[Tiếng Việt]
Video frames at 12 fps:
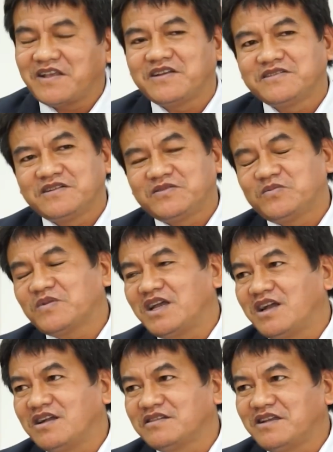thay người xưa chúng
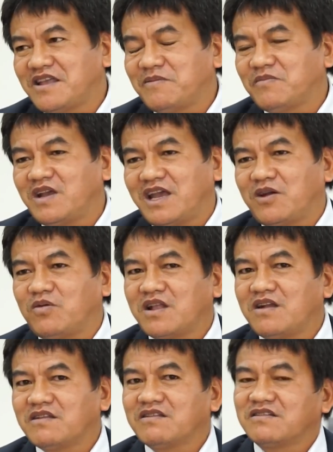ta sẽ đem cái hàng
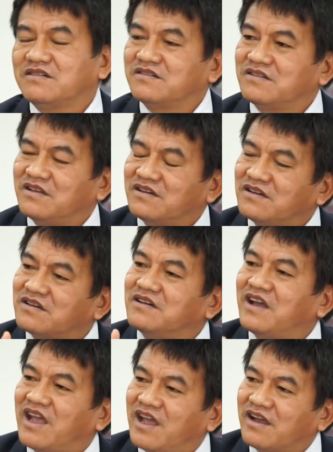hóa đó từng những cái
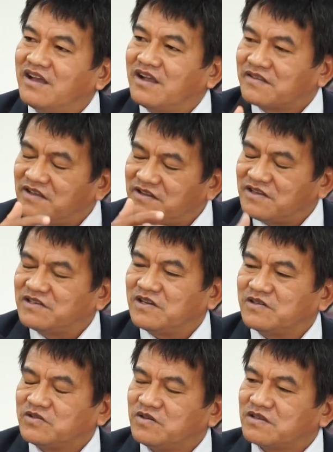cửa hàng đi từ
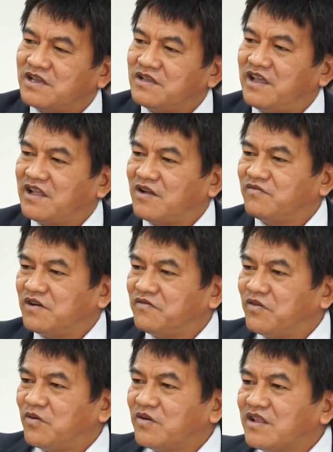sản xuất đến hệ thống
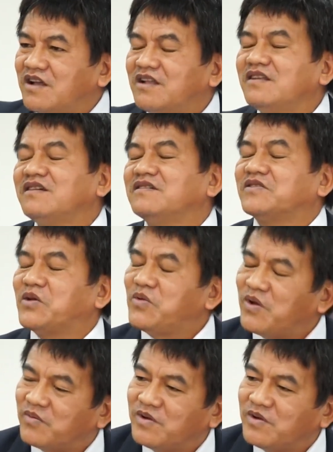phân phối đến người tiêu